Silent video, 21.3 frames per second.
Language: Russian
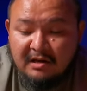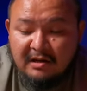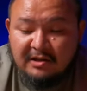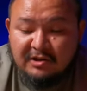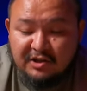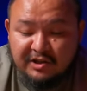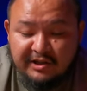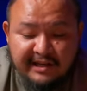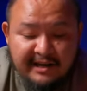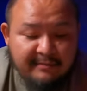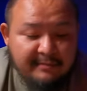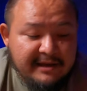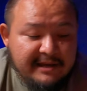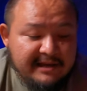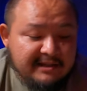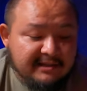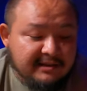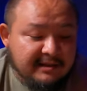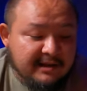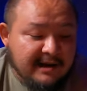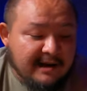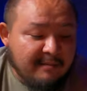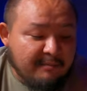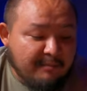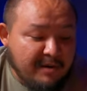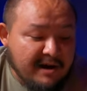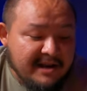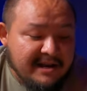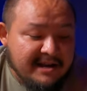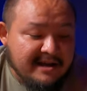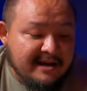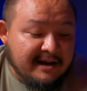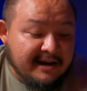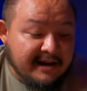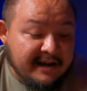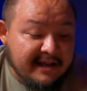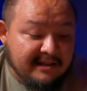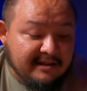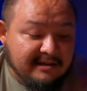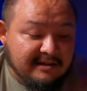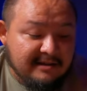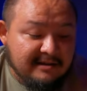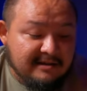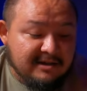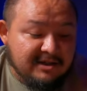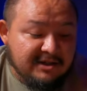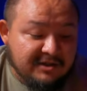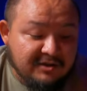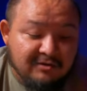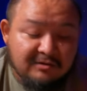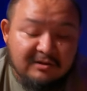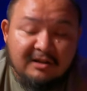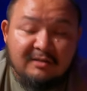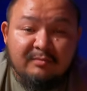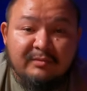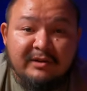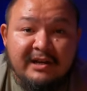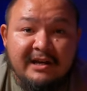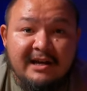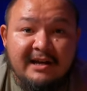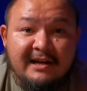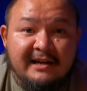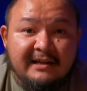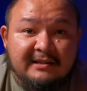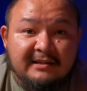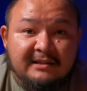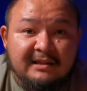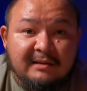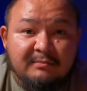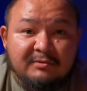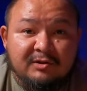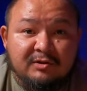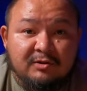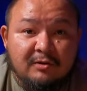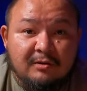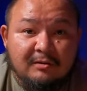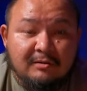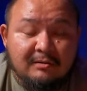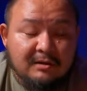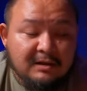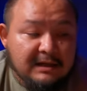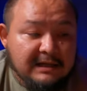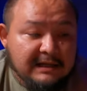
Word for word: 4 месяца компания Ready ждет от меня этот обзор.